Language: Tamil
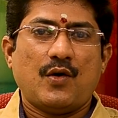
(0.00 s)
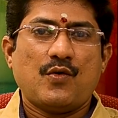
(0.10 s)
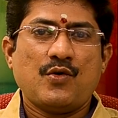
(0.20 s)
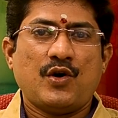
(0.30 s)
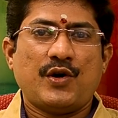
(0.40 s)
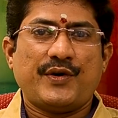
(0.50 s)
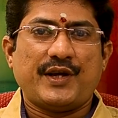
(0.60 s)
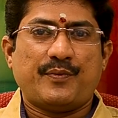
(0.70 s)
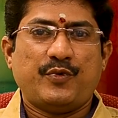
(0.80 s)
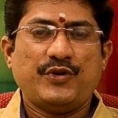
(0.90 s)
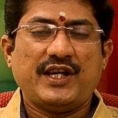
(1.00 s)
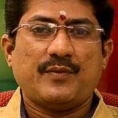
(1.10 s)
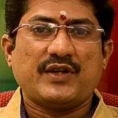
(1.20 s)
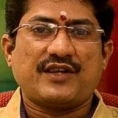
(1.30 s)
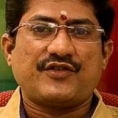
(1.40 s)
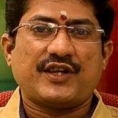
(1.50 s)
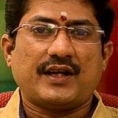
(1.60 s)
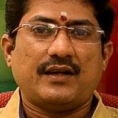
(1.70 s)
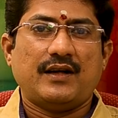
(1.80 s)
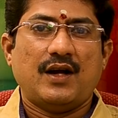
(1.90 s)
உங்களுடைய புதிய
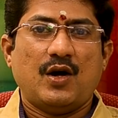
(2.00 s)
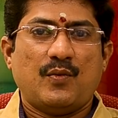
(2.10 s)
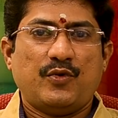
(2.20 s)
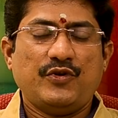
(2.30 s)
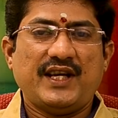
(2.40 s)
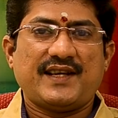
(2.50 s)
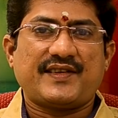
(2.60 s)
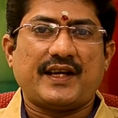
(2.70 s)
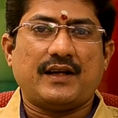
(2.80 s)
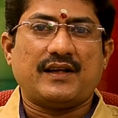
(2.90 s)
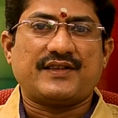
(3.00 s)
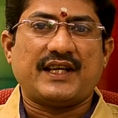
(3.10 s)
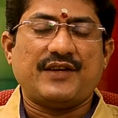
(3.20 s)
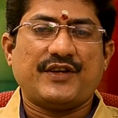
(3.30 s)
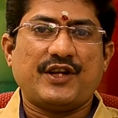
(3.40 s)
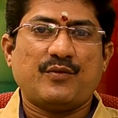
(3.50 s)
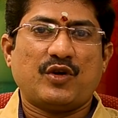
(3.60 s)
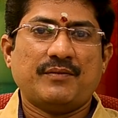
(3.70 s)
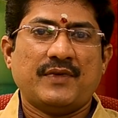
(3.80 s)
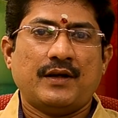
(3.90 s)
முயற்சிகள் புதிய செயல்கள் செய்வதன்
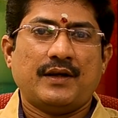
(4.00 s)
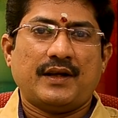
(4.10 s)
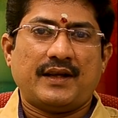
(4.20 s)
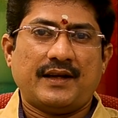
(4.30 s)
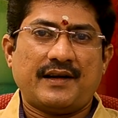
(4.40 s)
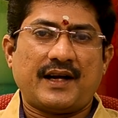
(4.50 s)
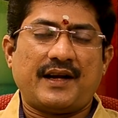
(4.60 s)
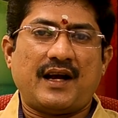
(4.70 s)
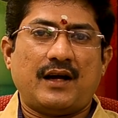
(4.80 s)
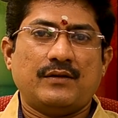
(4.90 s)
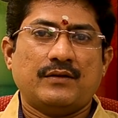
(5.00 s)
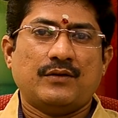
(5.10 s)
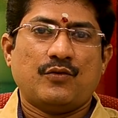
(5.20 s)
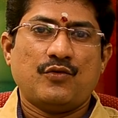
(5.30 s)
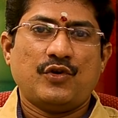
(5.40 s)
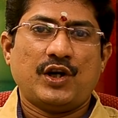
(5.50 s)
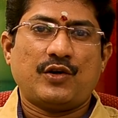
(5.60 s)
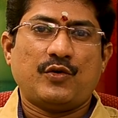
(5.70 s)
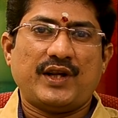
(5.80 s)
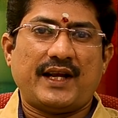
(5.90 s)
மூலம் இன்றைய நாள்
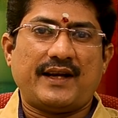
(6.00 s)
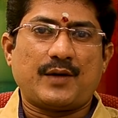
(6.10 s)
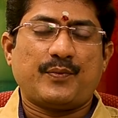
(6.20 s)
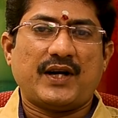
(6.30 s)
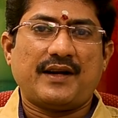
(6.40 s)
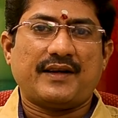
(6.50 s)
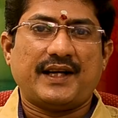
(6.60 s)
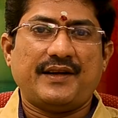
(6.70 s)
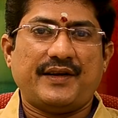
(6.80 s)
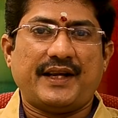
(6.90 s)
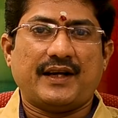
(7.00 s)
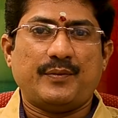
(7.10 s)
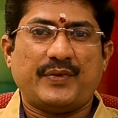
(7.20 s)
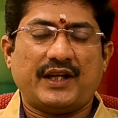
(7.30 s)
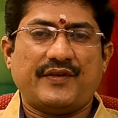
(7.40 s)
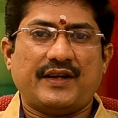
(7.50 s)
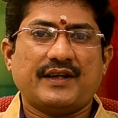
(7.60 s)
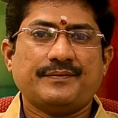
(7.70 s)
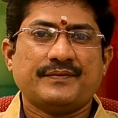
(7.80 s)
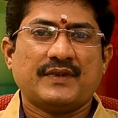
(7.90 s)
உங்களுக்குரிய நற்பலன்களை நீங்கள்
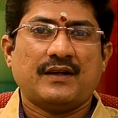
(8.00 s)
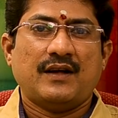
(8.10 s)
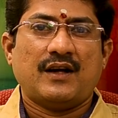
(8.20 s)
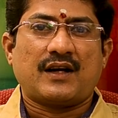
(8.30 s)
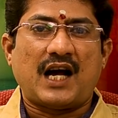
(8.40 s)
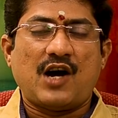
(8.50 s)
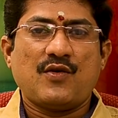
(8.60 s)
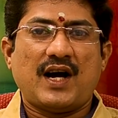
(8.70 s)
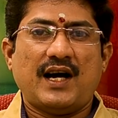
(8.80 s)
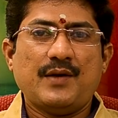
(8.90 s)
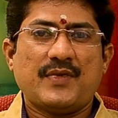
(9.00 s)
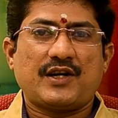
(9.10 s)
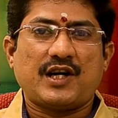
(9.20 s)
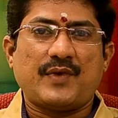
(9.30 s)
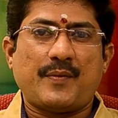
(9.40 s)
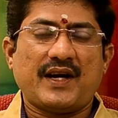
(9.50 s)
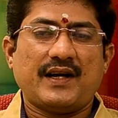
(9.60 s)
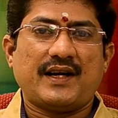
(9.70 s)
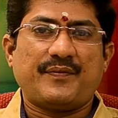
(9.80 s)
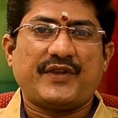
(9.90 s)
பெறுவீர்கள் ராகுகாலம் மற்றும்
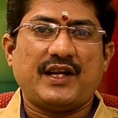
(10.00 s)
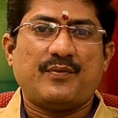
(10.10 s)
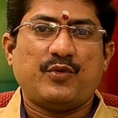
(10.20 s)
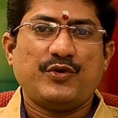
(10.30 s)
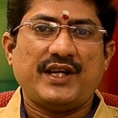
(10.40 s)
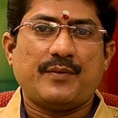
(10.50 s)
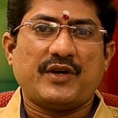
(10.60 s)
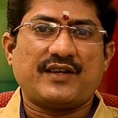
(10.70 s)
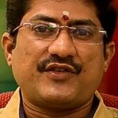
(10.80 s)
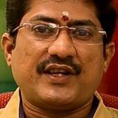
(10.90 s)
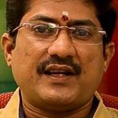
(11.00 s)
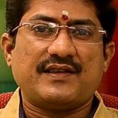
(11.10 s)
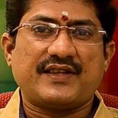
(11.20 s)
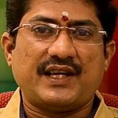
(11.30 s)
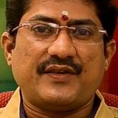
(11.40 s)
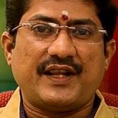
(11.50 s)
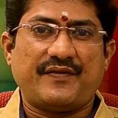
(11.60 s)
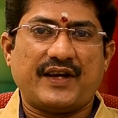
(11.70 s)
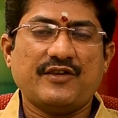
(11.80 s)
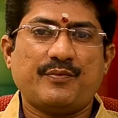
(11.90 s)
எமகண்டத்திலே புதிய முயற்சிகள் செய்வதை
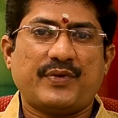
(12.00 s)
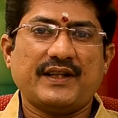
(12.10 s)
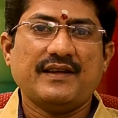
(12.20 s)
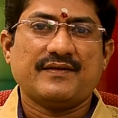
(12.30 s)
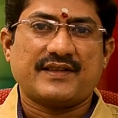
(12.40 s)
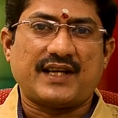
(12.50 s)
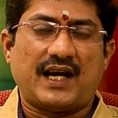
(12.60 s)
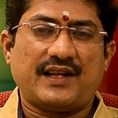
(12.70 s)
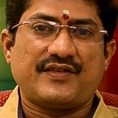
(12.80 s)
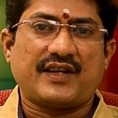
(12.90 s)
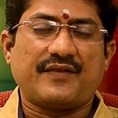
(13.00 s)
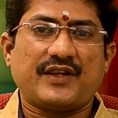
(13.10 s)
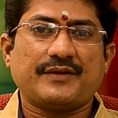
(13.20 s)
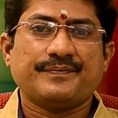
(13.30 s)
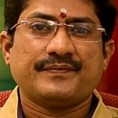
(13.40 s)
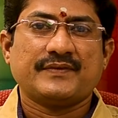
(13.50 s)
தவிர்ப்பது சால சிறந்தது